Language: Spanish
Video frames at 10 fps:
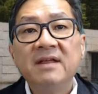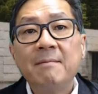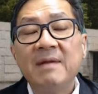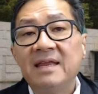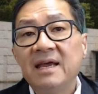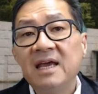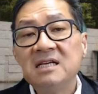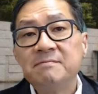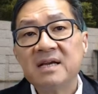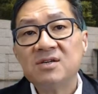finalmente
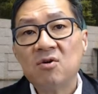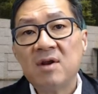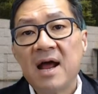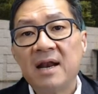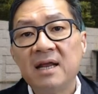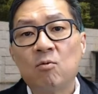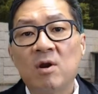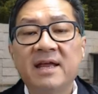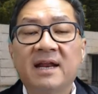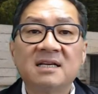inspeccionar y
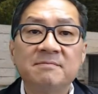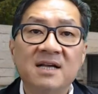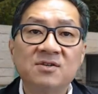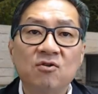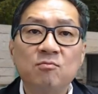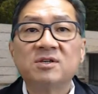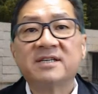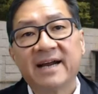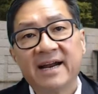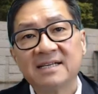cualquier desviación
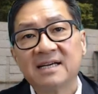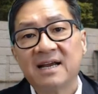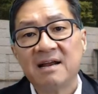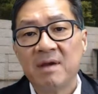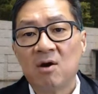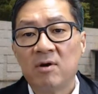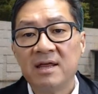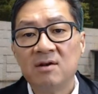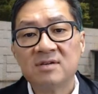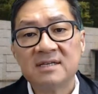pues regresas a la
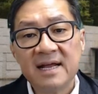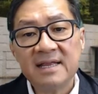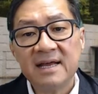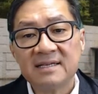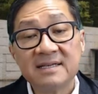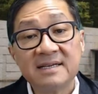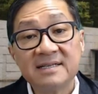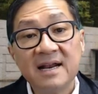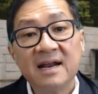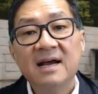mejora de los estándares, es
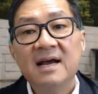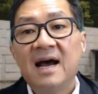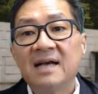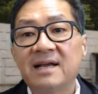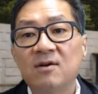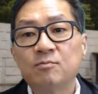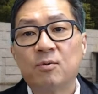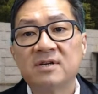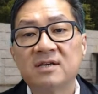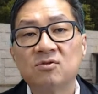decir, hacer los
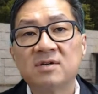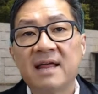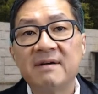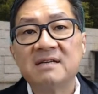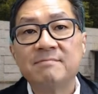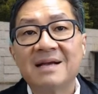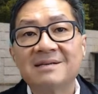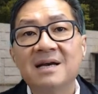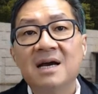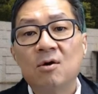procesos cada vez
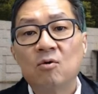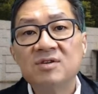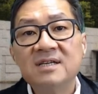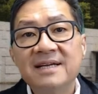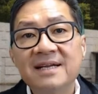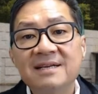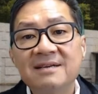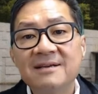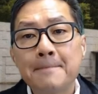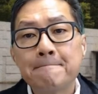más
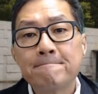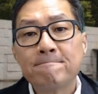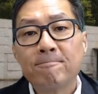consistentes.